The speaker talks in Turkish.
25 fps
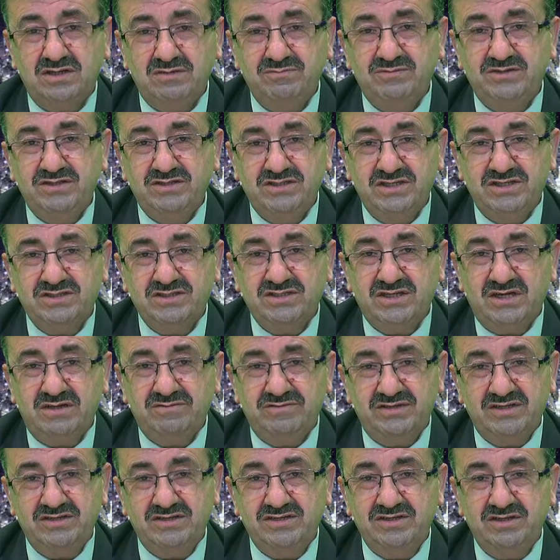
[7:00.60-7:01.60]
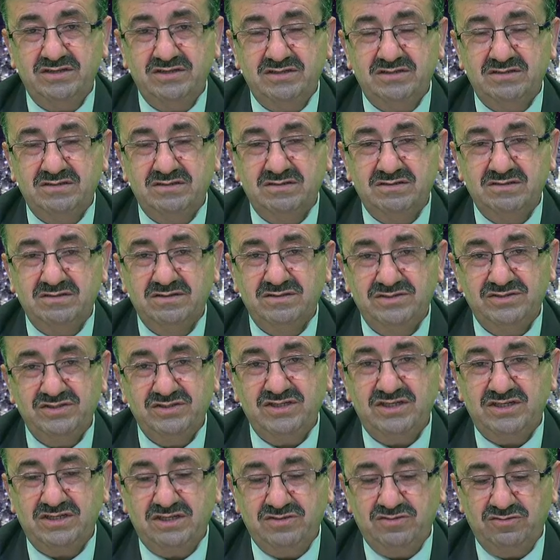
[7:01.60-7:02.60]
bir ceza verdiğini
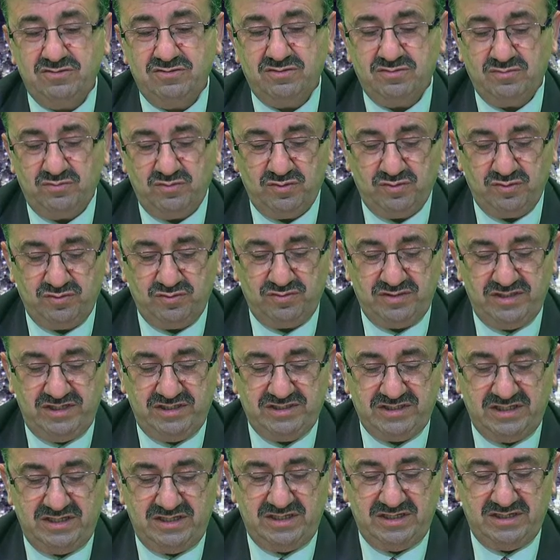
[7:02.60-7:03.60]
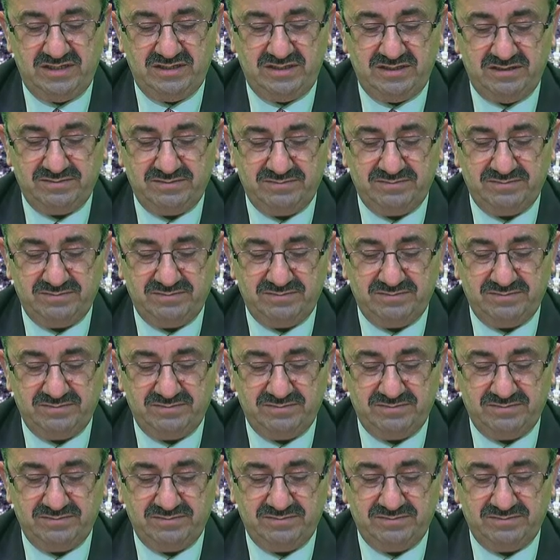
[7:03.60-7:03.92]
zikrediyor bu Sure-i Celle'de.